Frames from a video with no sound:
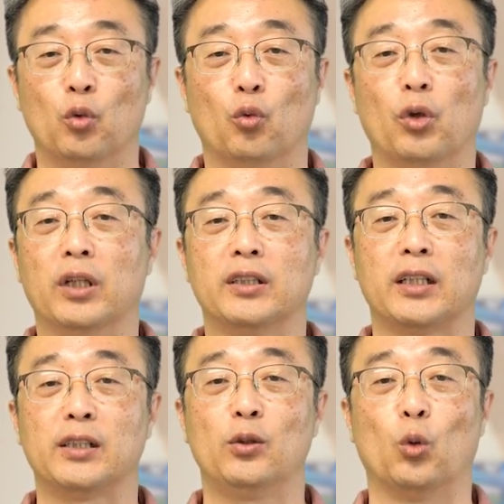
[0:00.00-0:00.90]
우리는
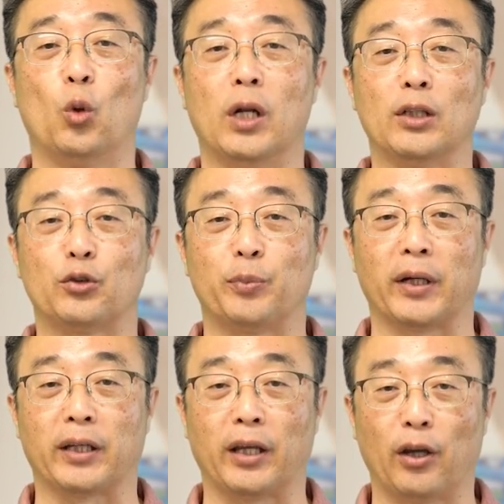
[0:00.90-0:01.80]
사실 놀랄
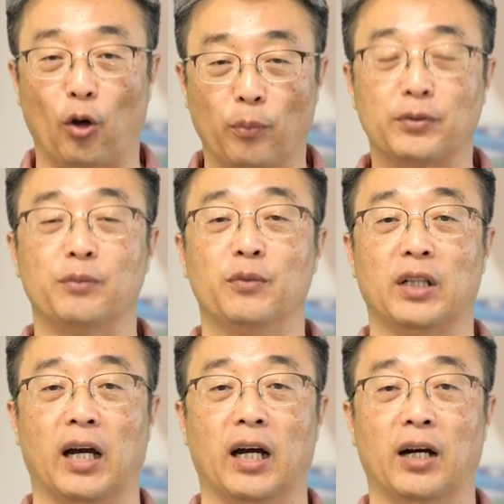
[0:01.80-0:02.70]
수밖에
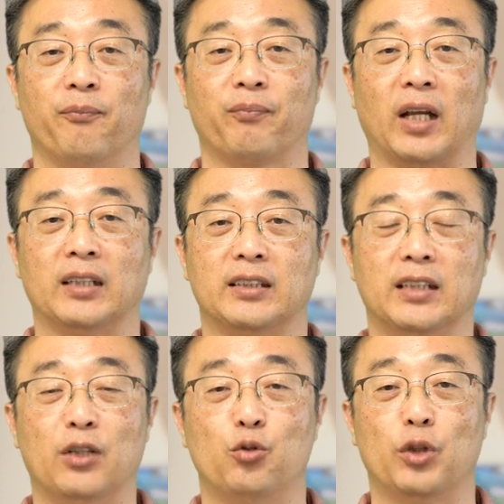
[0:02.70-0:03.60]
없습니다.
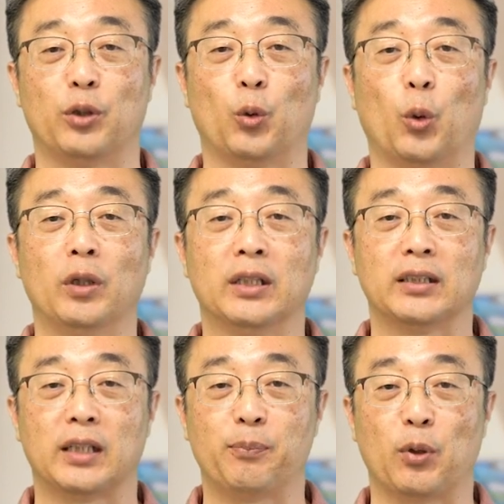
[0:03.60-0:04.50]
지난주에도
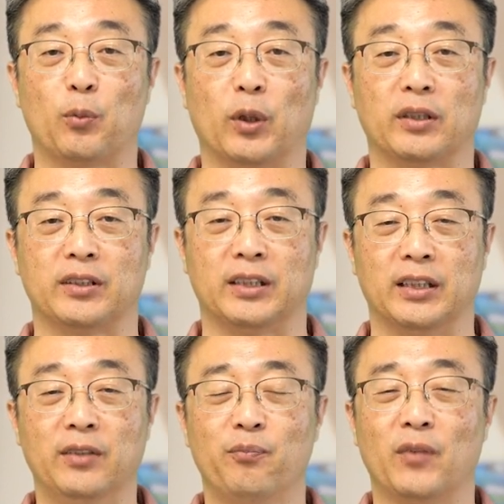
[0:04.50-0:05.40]

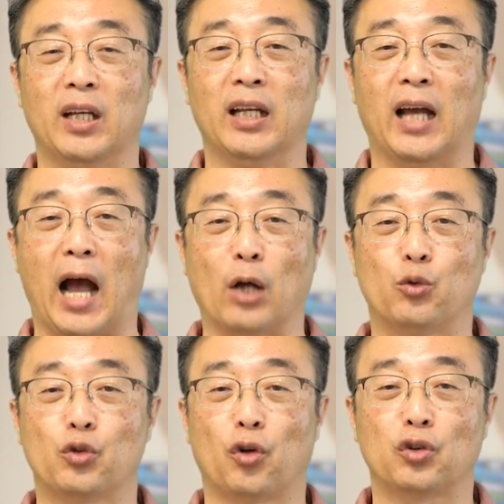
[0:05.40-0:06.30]
살펴보았듯이
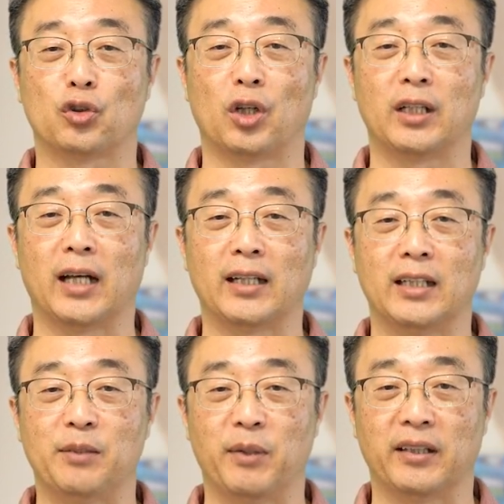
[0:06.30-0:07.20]
아주 적절한
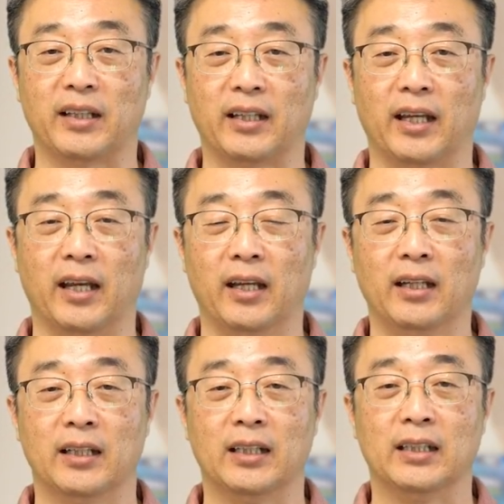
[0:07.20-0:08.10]
하나님의
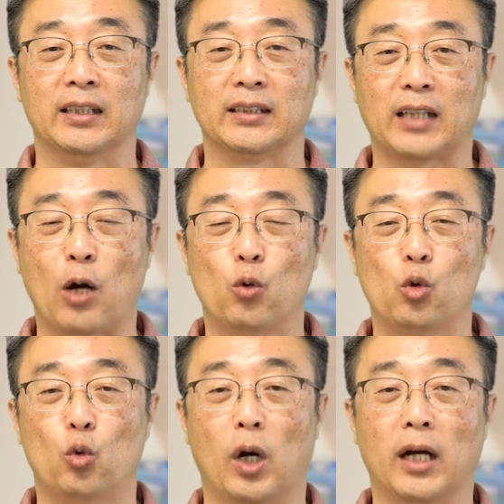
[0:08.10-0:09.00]
때에
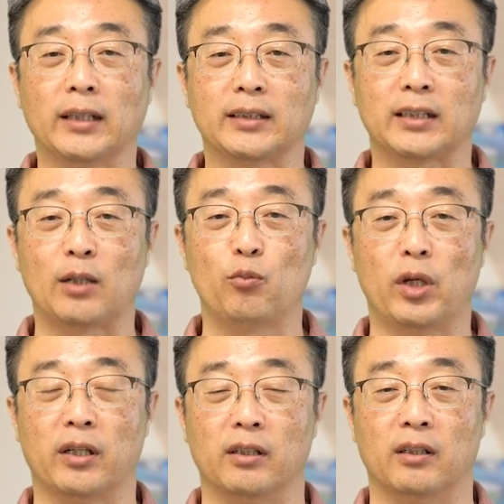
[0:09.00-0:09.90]
사울과
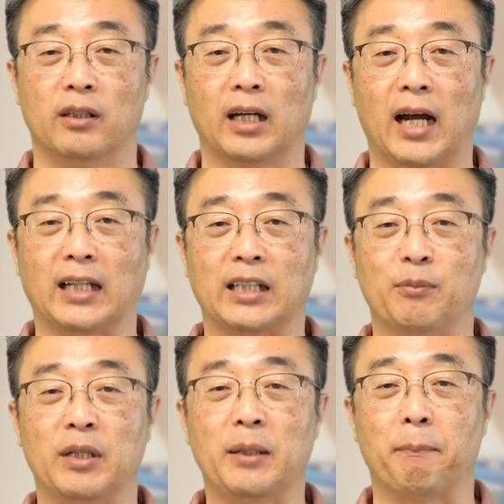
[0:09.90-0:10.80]
사무엘을
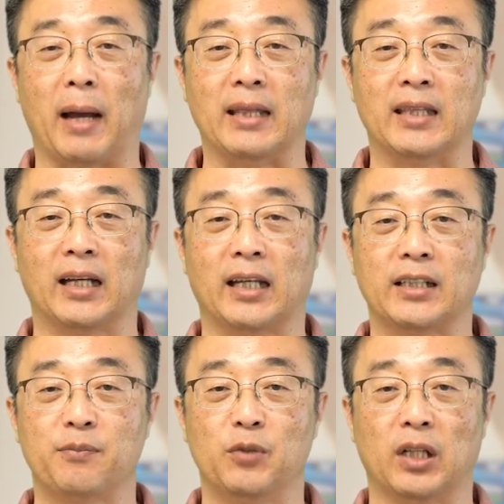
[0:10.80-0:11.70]
하나님이 만나게
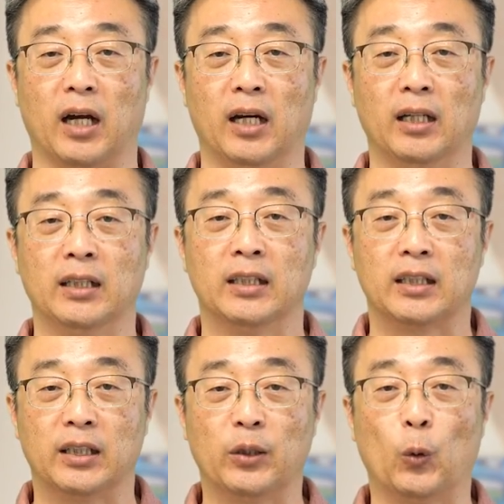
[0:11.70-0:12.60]
하십니다.
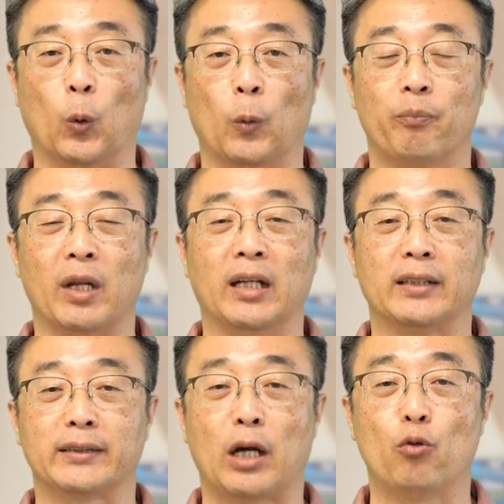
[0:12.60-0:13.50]
그리고
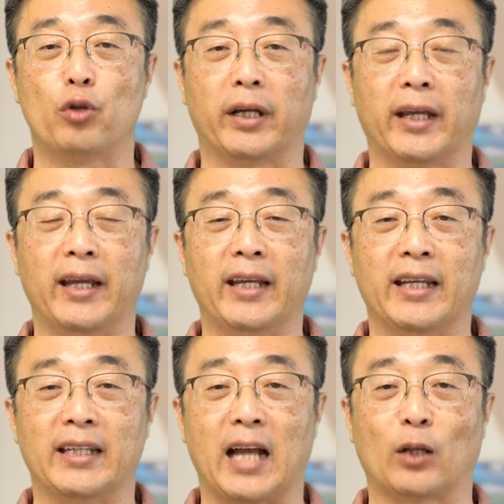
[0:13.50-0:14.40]
사울에게
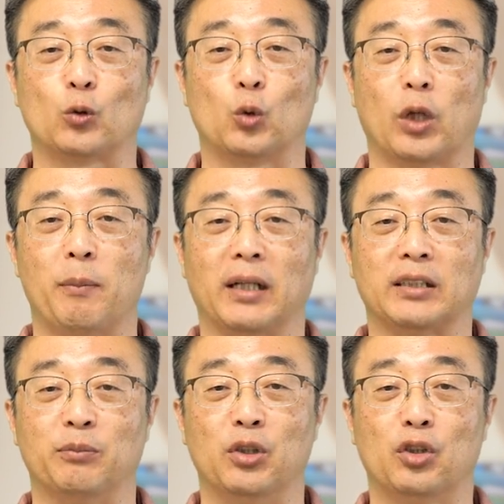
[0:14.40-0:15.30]
약속의
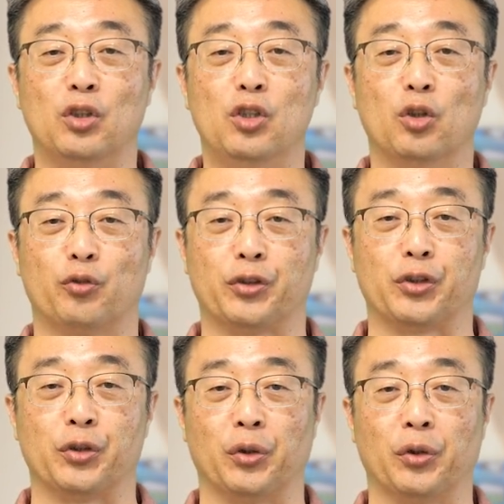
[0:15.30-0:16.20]
말씀을
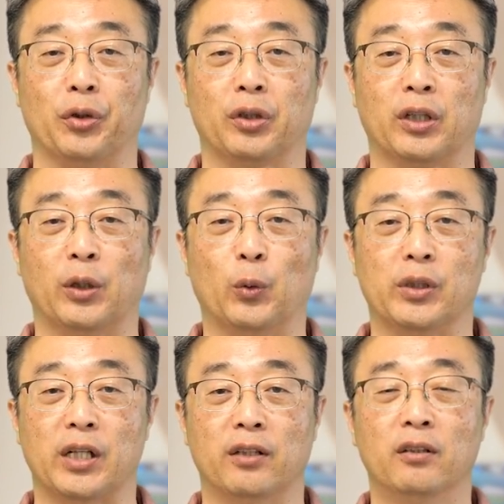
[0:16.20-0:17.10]
들려주시죠. 그리고
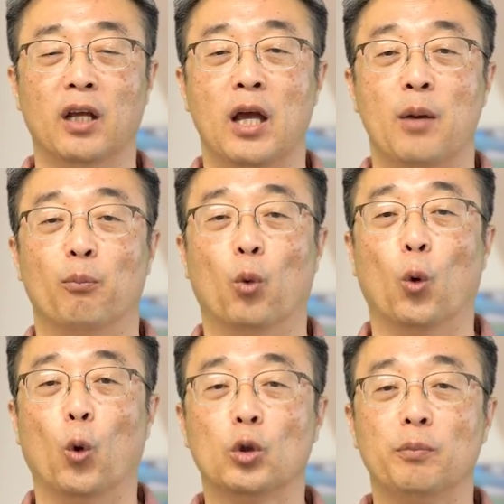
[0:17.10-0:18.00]
이제는
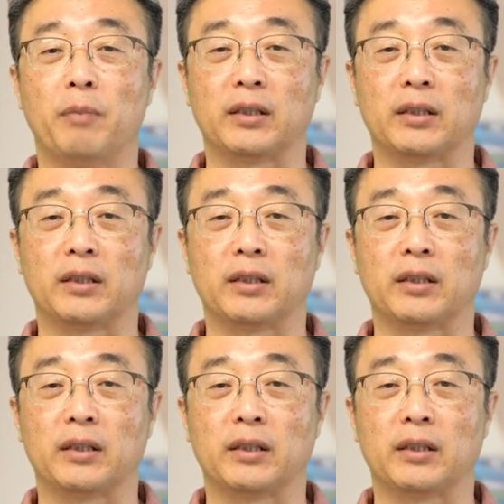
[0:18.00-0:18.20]
모든